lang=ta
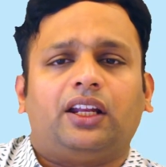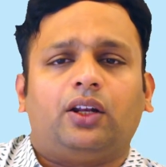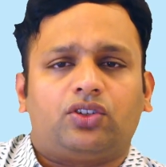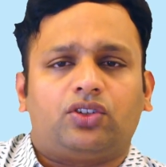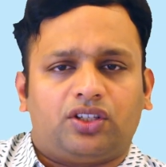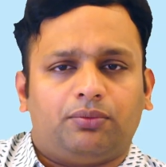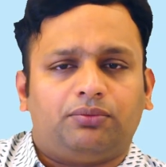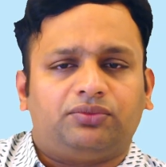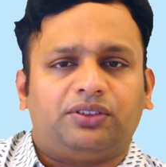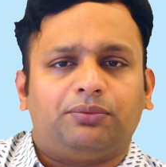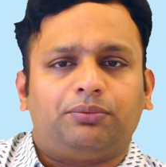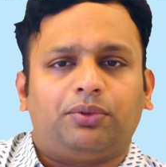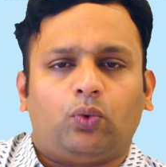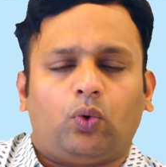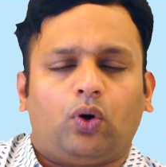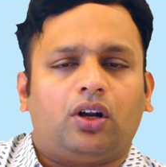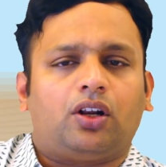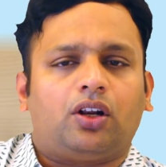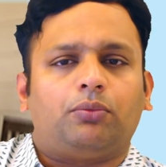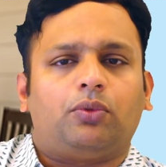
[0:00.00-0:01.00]
இல்லை ஒரு சிம்
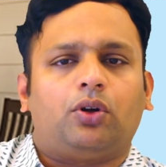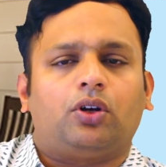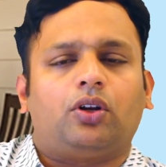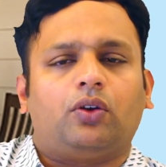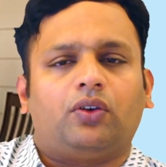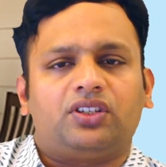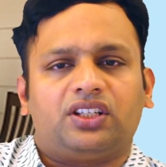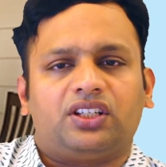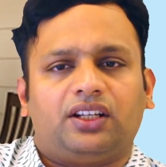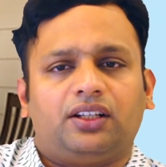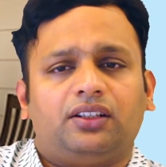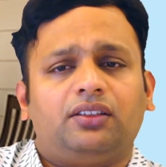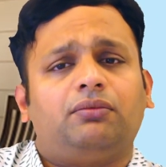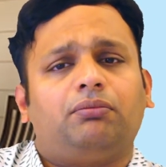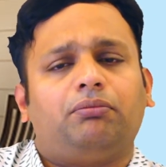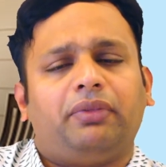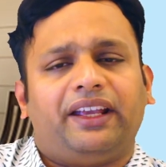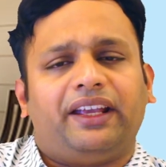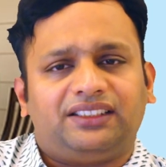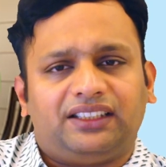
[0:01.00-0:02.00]
சிம்பிள் வாட்டர் பாட்டிலோ வச்சுட்டு
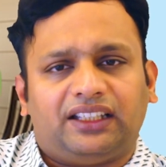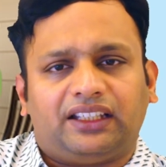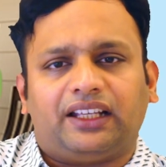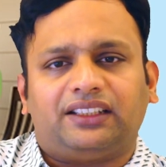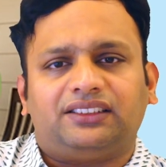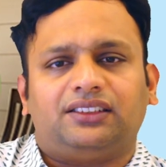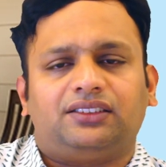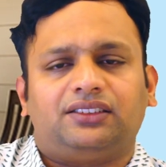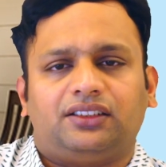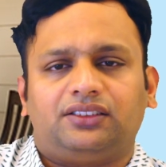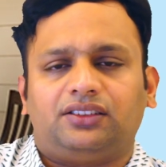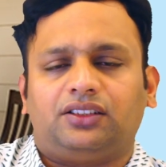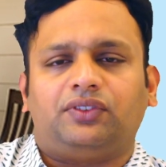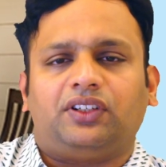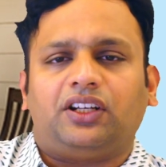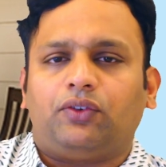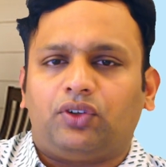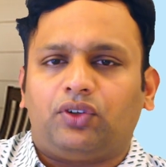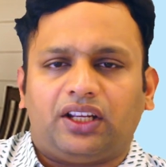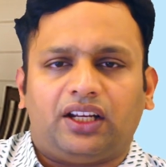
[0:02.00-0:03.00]
பேசிக்
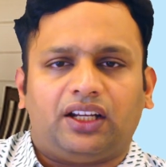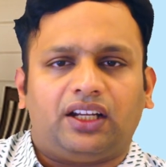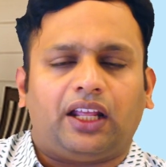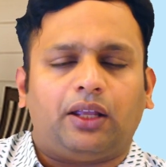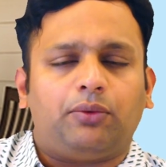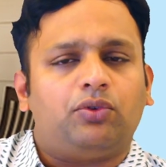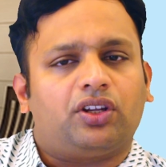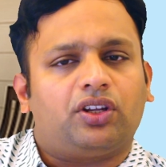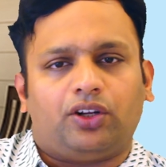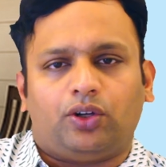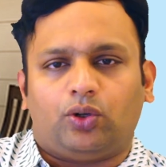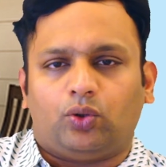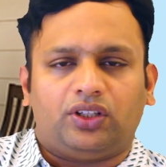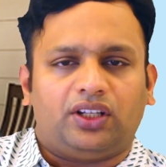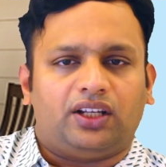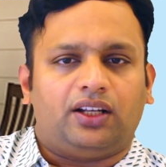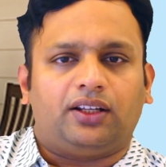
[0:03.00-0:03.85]
எக்ஸசைசஸ் என்ன கெட் டைம் யூ கேன் டூ